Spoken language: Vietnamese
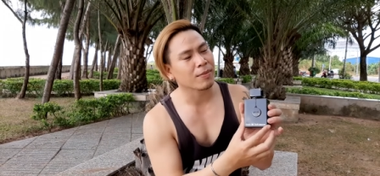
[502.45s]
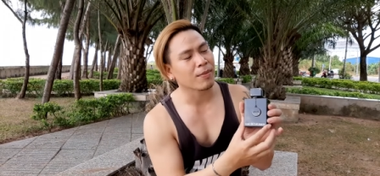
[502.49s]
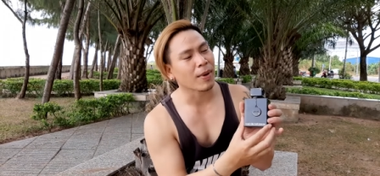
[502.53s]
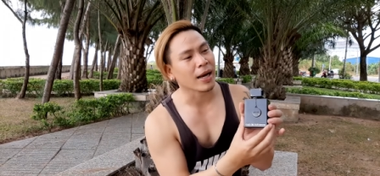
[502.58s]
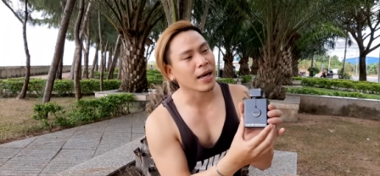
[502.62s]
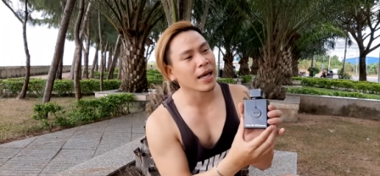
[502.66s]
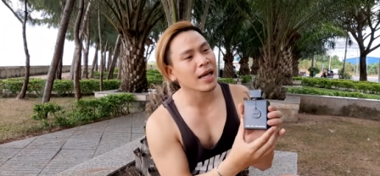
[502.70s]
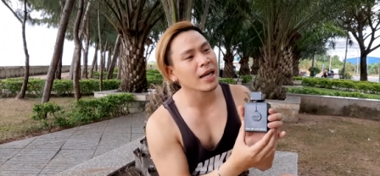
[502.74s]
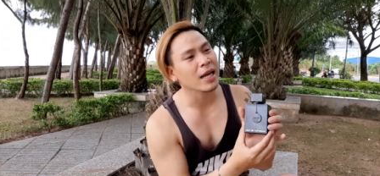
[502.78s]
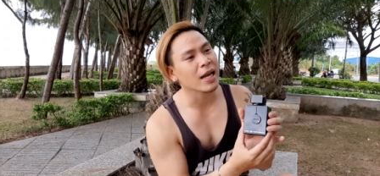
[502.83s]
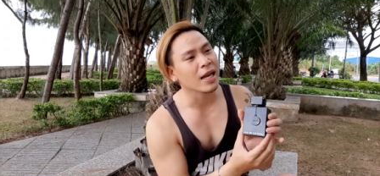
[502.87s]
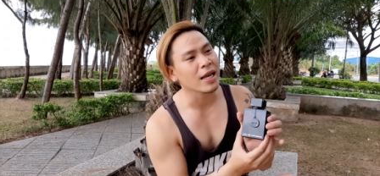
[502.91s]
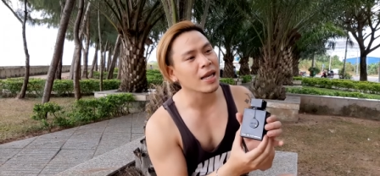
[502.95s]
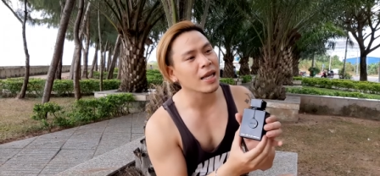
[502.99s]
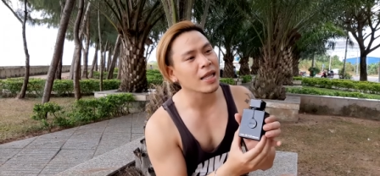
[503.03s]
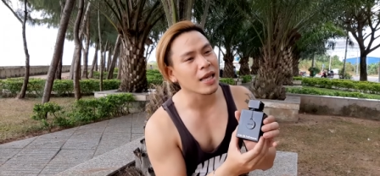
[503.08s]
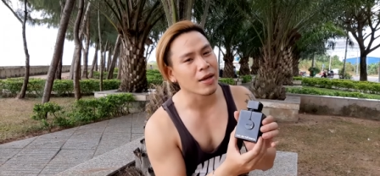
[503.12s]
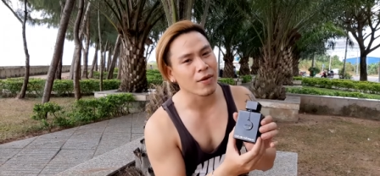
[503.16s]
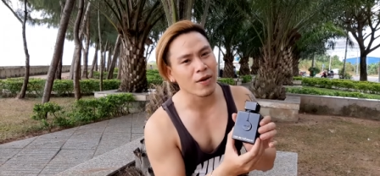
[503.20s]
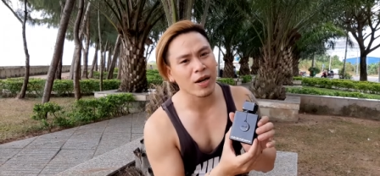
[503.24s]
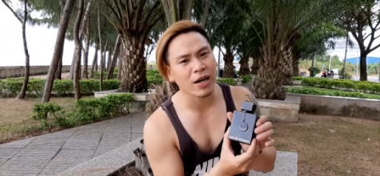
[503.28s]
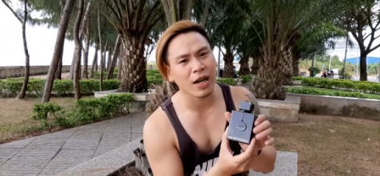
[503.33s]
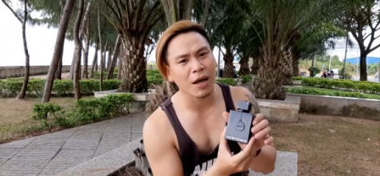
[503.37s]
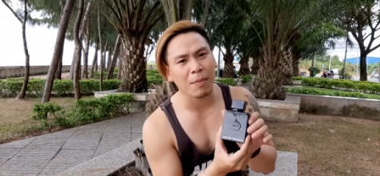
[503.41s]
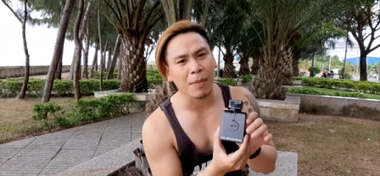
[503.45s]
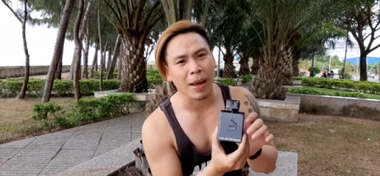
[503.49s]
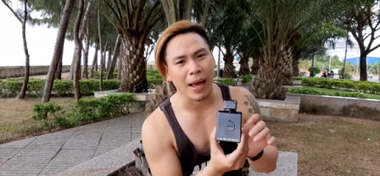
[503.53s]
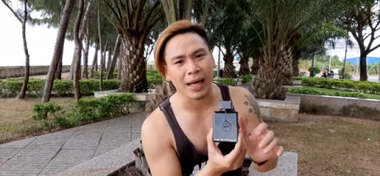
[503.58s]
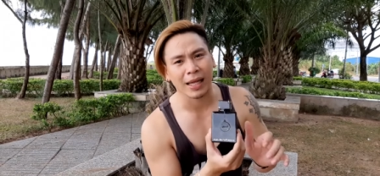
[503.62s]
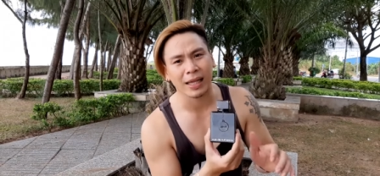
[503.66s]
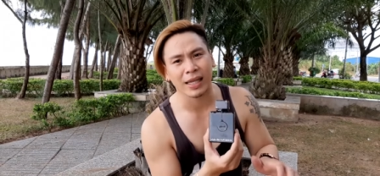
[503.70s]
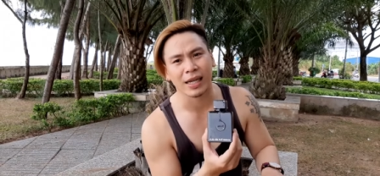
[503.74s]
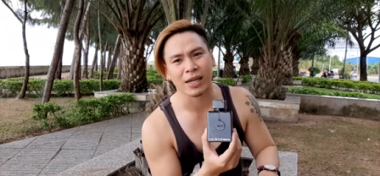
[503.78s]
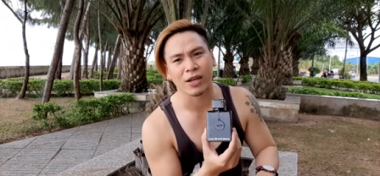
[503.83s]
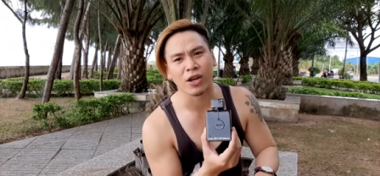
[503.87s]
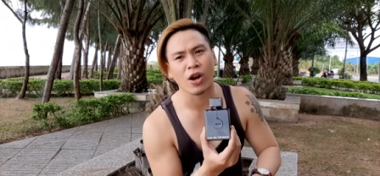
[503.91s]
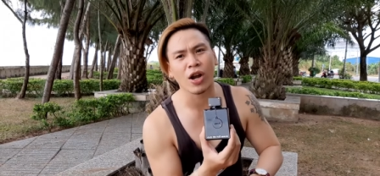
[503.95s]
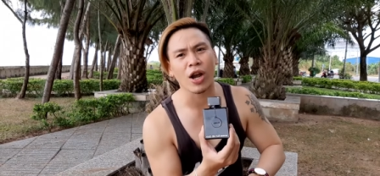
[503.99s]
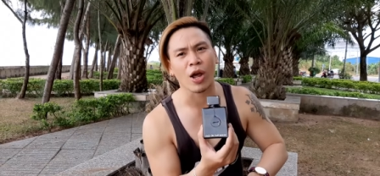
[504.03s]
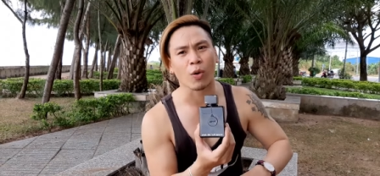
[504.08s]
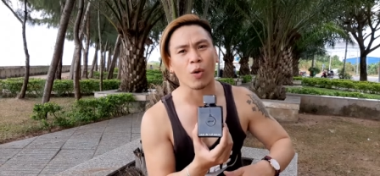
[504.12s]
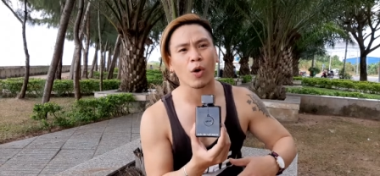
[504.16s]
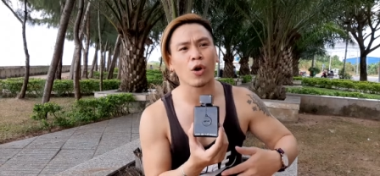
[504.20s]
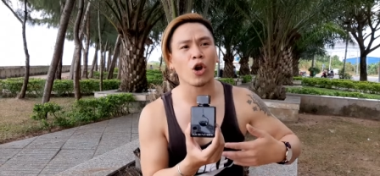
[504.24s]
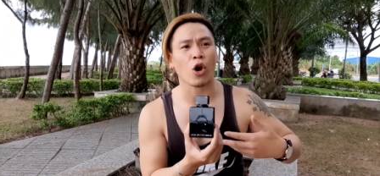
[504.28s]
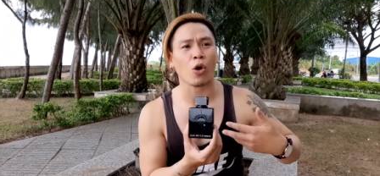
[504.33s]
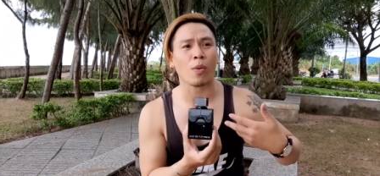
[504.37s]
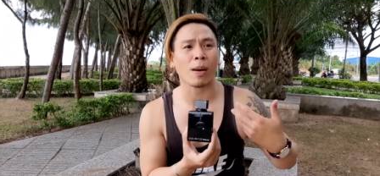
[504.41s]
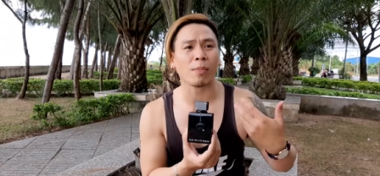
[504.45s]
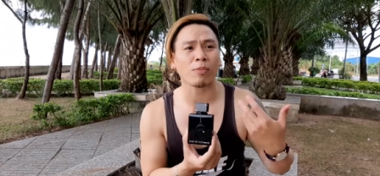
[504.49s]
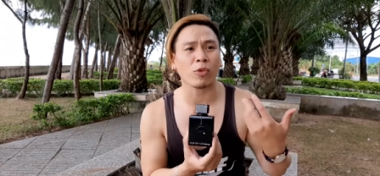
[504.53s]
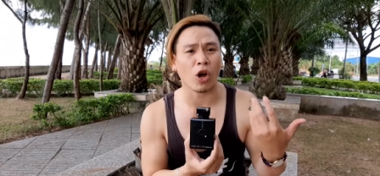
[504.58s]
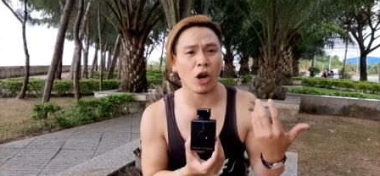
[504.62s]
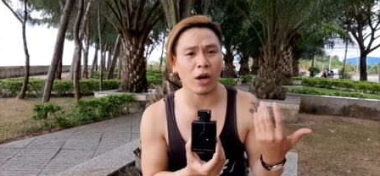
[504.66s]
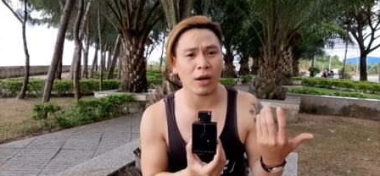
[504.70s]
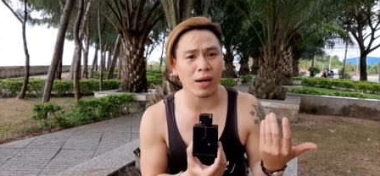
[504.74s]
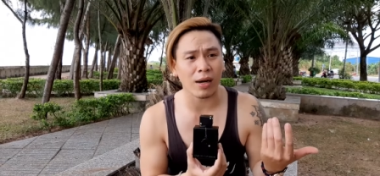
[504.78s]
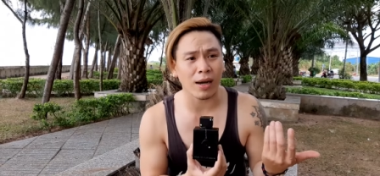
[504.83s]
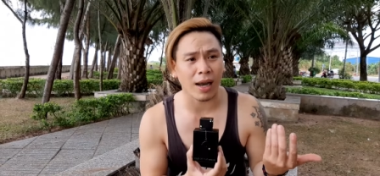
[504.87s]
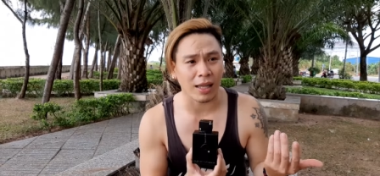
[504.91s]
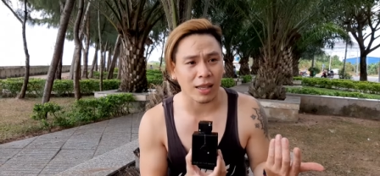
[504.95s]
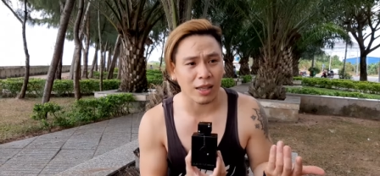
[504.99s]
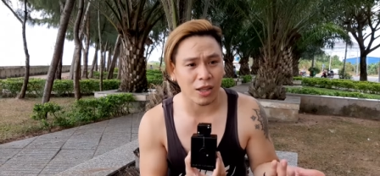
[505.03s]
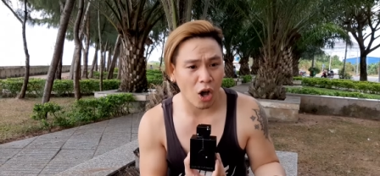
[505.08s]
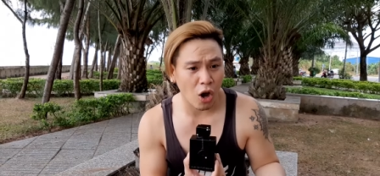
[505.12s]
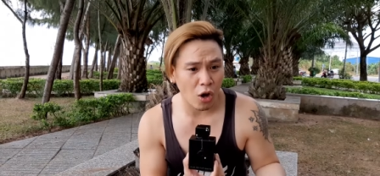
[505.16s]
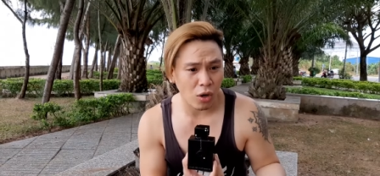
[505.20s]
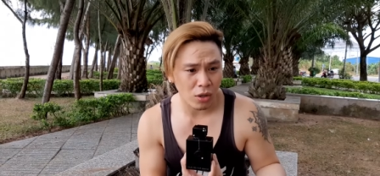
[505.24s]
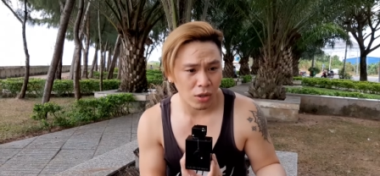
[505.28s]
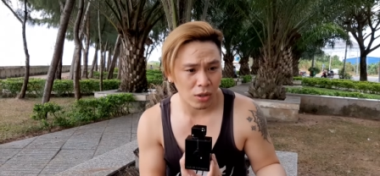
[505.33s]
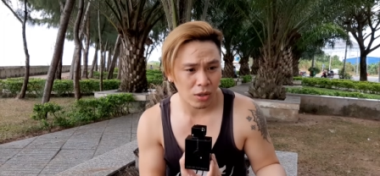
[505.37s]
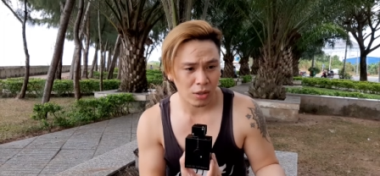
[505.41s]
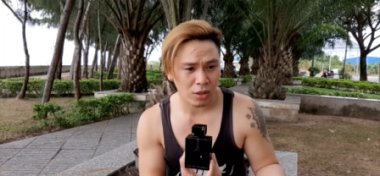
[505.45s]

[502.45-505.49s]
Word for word: mà khi lĩnh giới thiệu đến các bạn thì nó đều có độ bám tỏ rất là tốt